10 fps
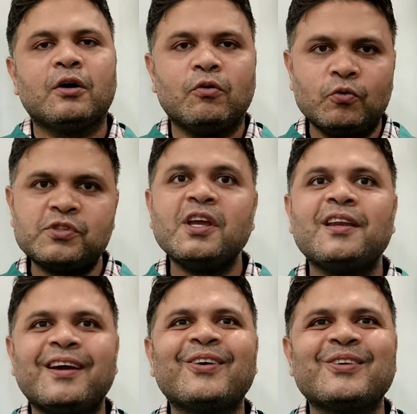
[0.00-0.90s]
तो हमारी
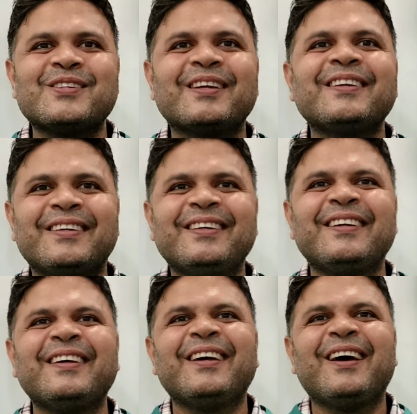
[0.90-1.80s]
सिचुएशन अभी
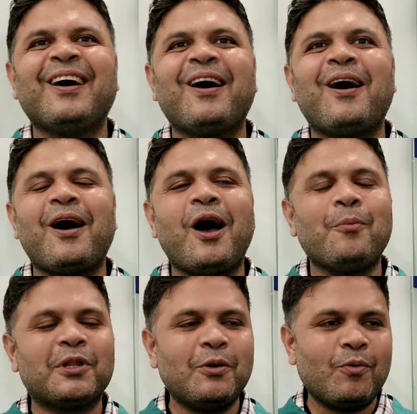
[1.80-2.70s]
ज्यादा खराब हो चुकी है उस हाँ,
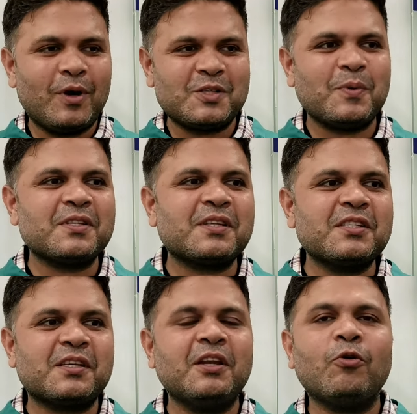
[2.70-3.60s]
तरीके हाँ, मतलब आसपास
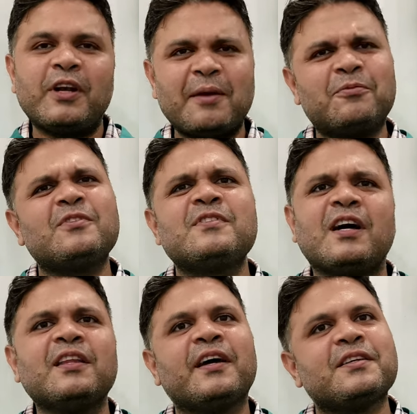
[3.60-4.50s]
की स्किन और डेप्थ
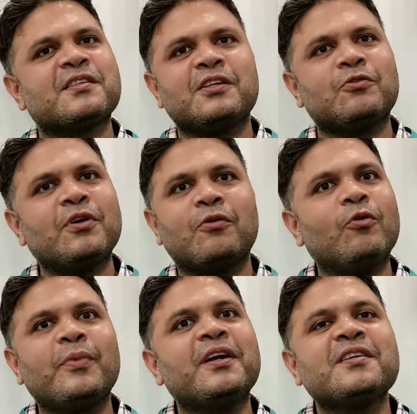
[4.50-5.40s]
ज्यादा है इसकी तो ये
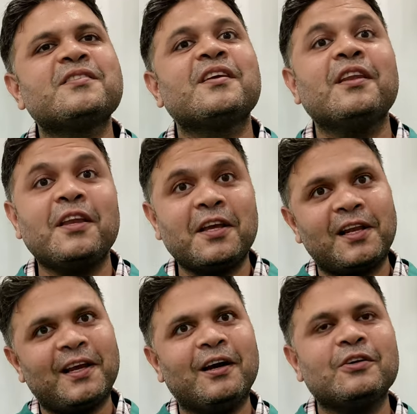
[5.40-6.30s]
बैंडेज से ये नहीं
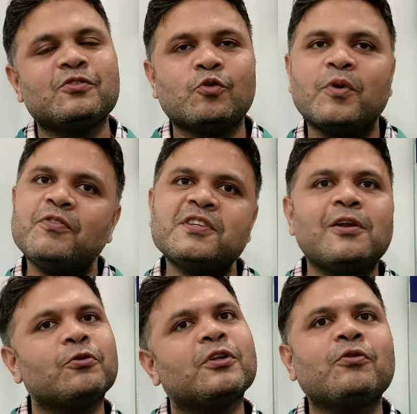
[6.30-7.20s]
निकलेगा
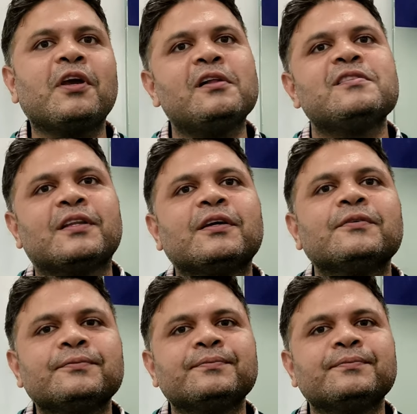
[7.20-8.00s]
सुपरफिशियल होता तो निकल जाता